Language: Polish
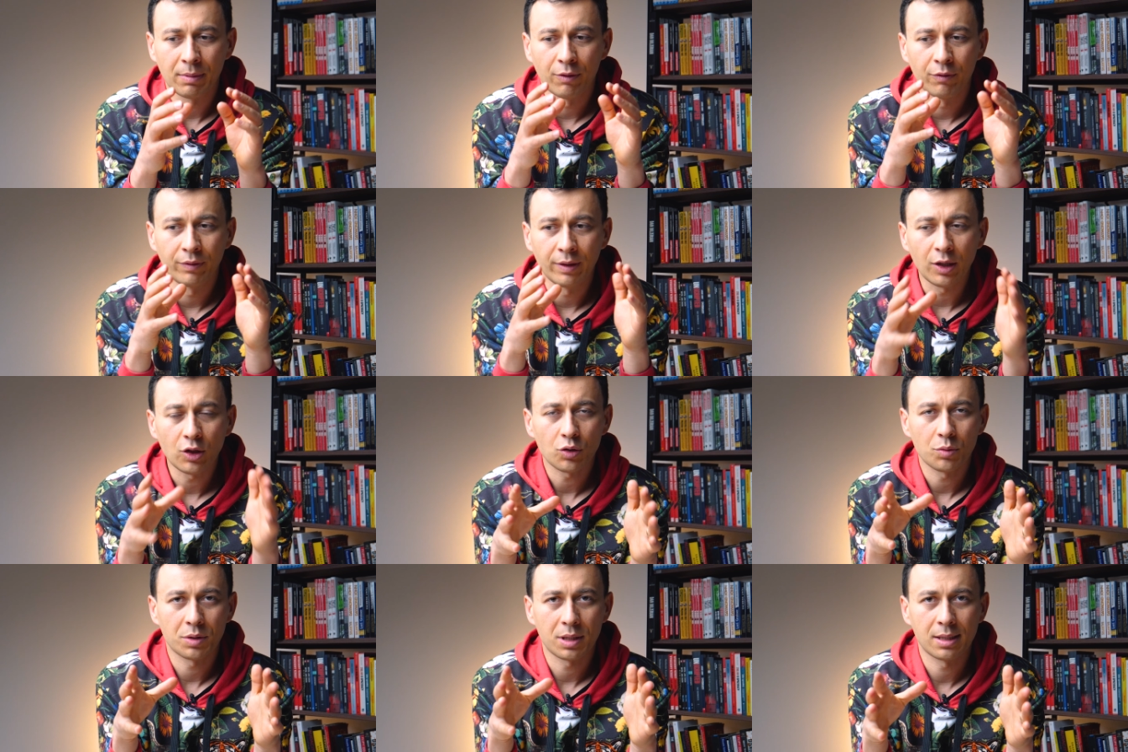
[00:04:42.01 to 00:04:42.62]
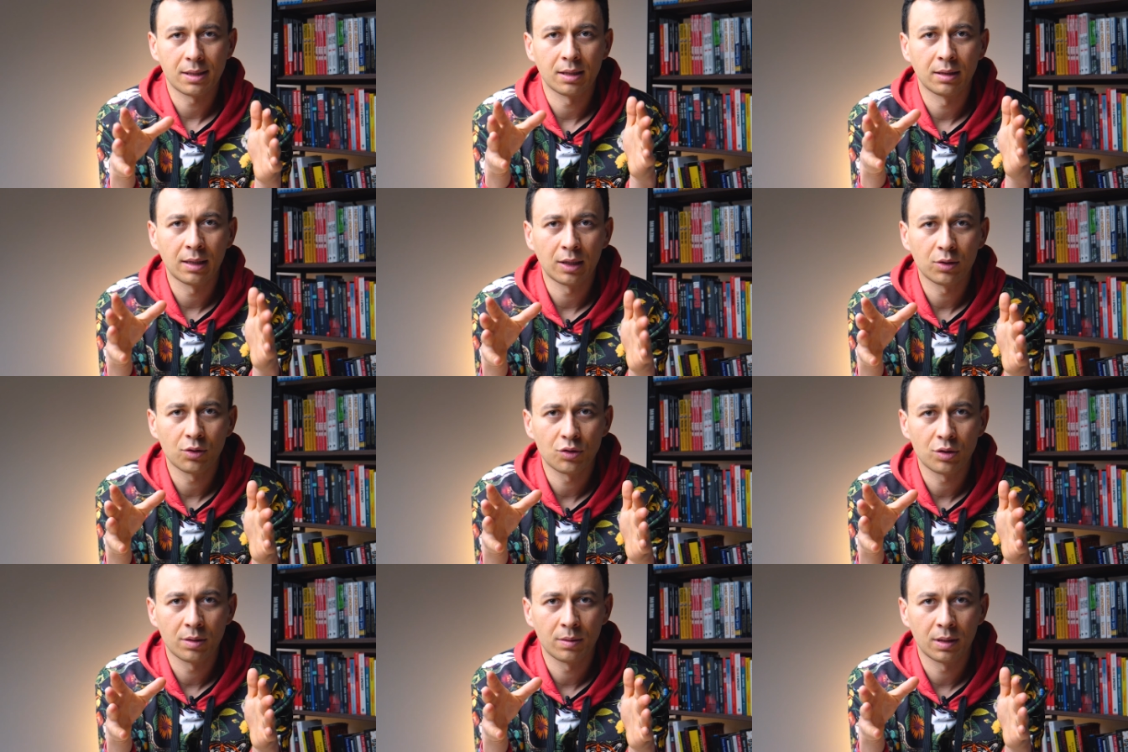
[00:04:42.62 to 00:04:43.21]
mam większą szansę na
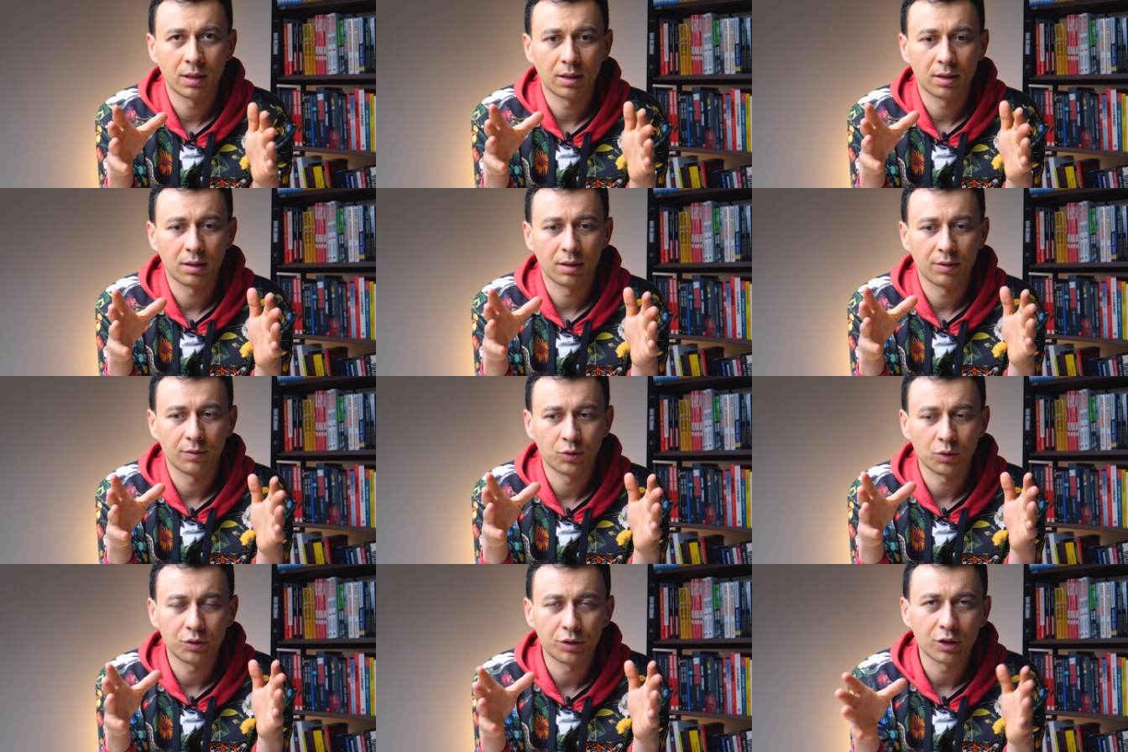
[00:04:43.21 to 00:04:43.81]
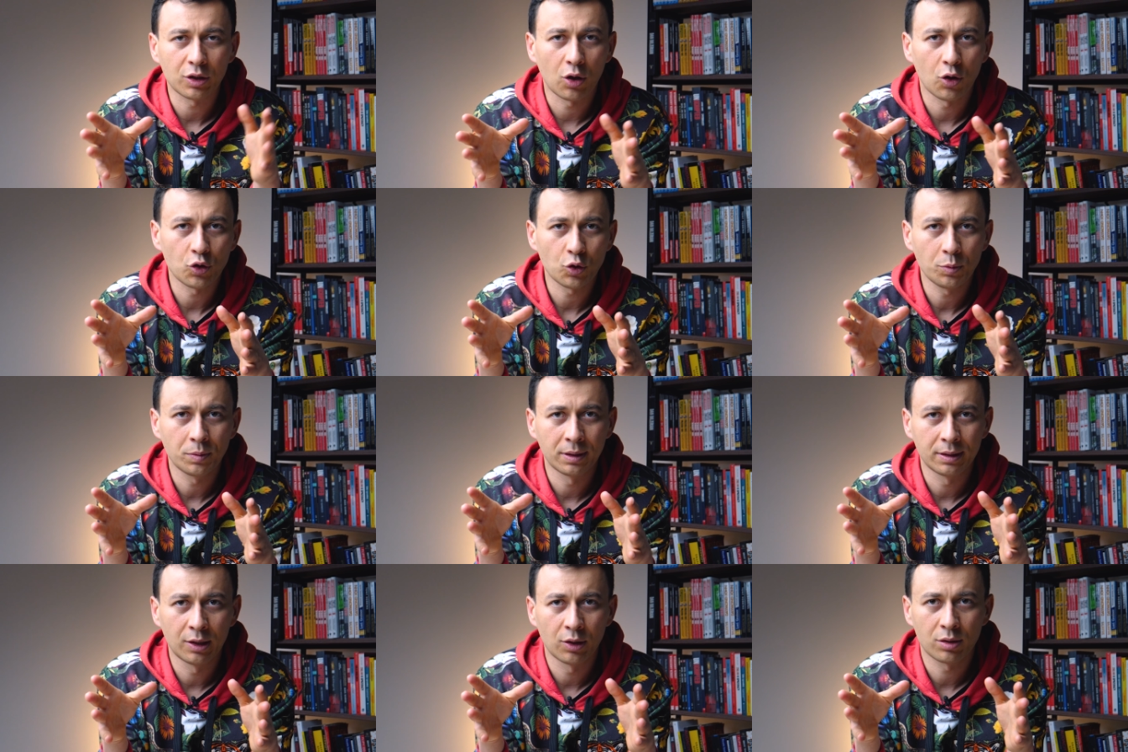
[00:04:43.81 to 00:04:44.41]
to, że wśród tych
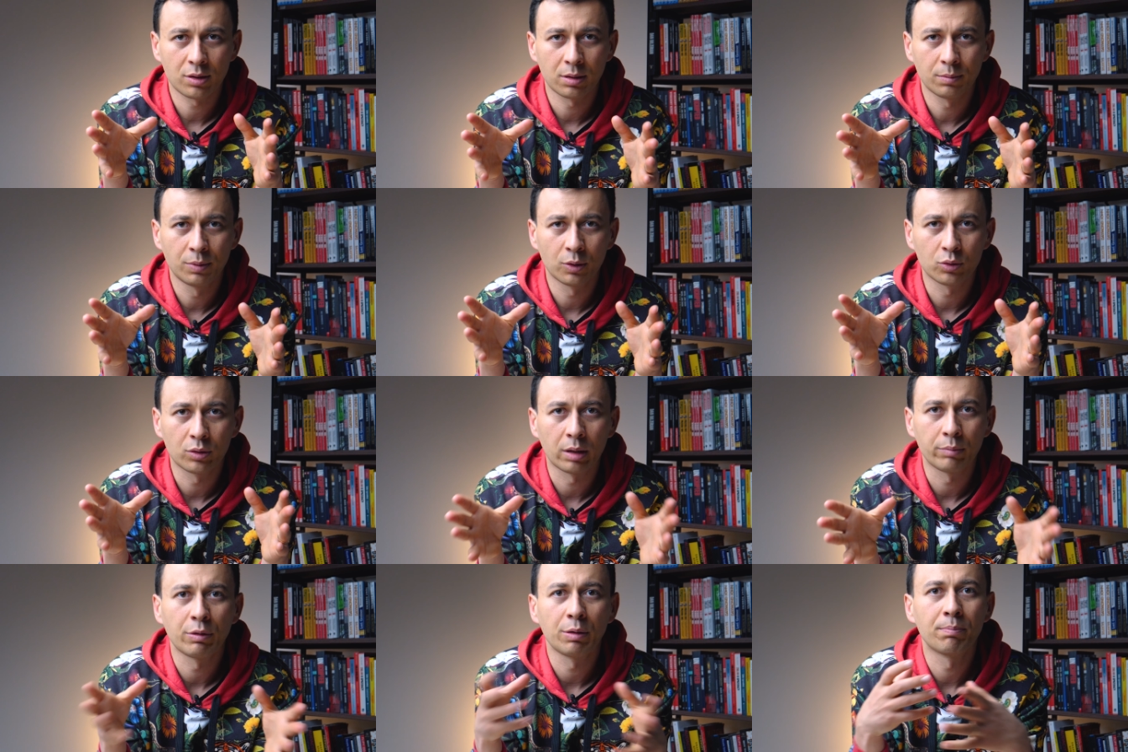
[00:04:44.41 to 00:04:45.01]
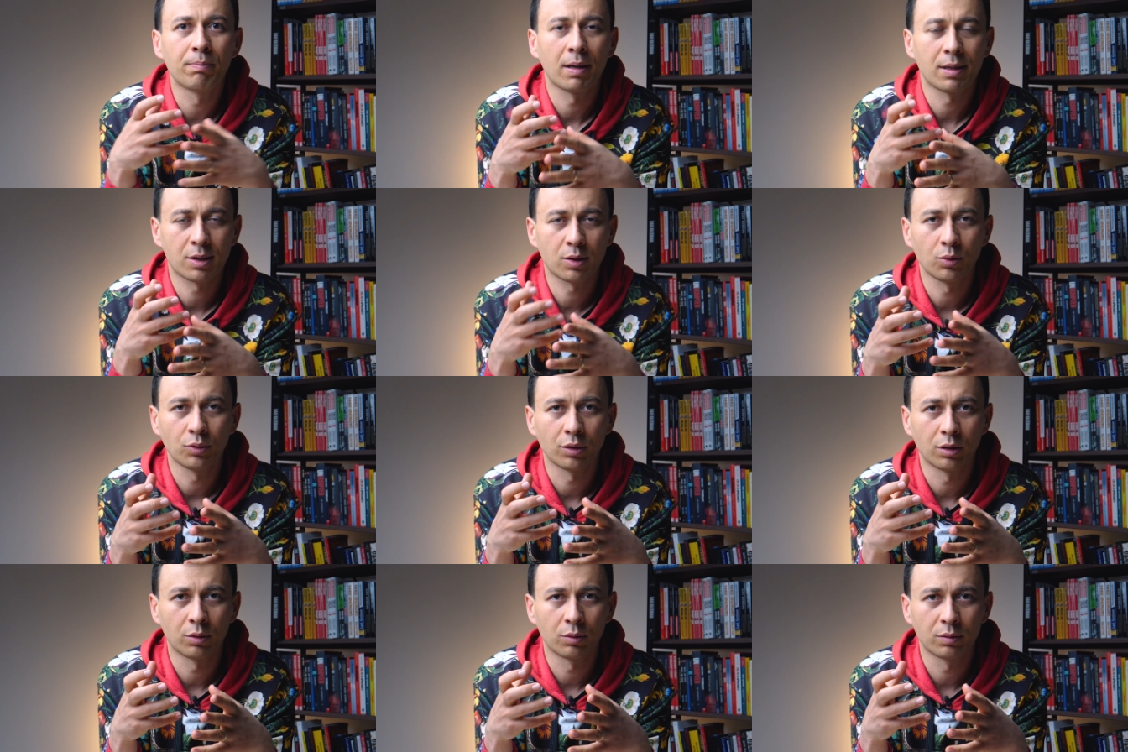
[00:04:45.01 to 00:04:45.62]
osób będę osoby, które mi
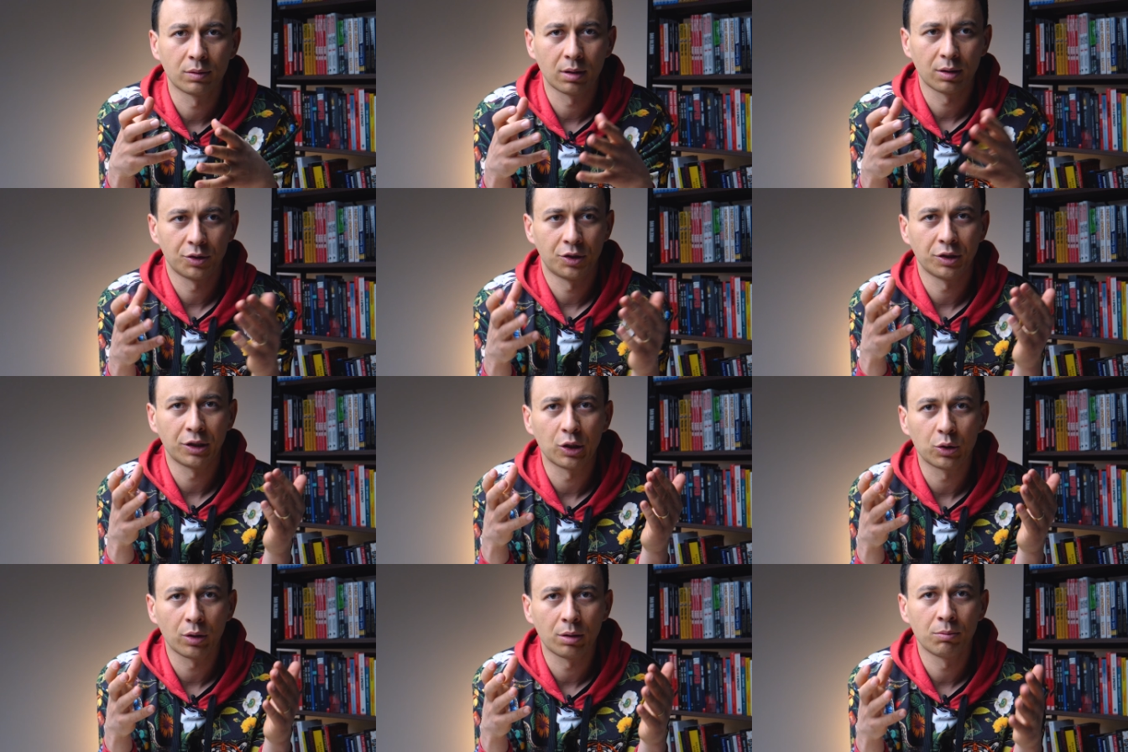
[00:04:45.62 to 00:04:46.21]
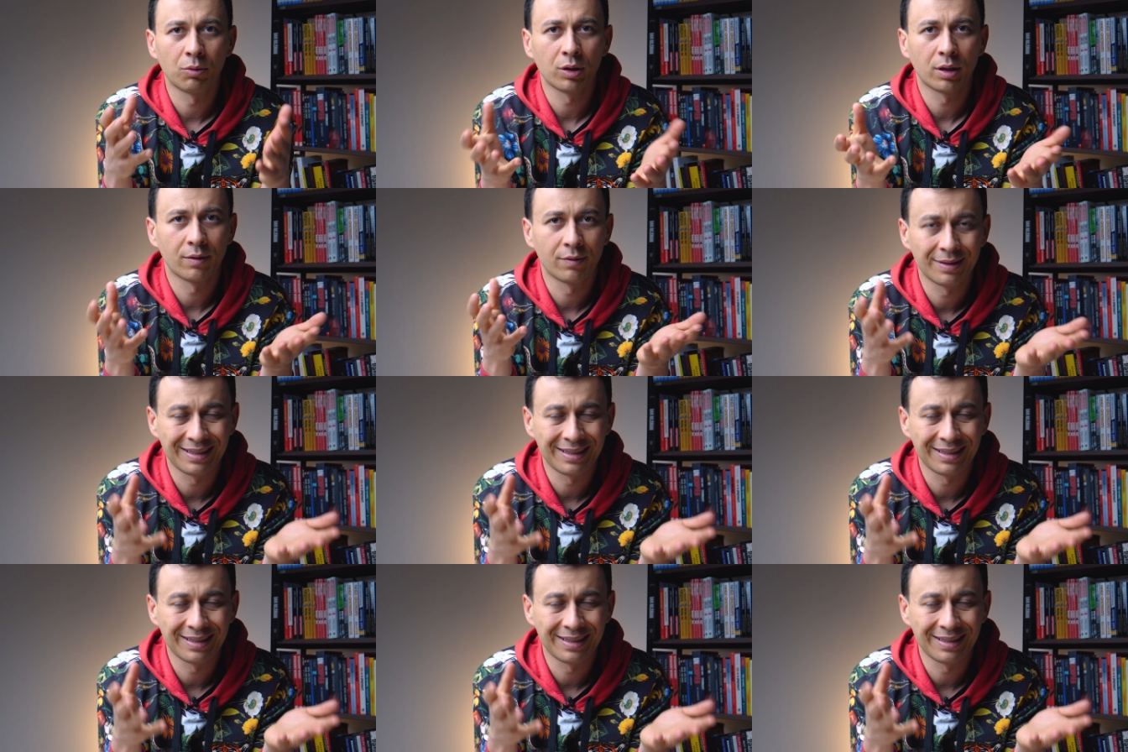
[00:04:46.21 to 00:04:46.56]
pasują, dzięki którym mogę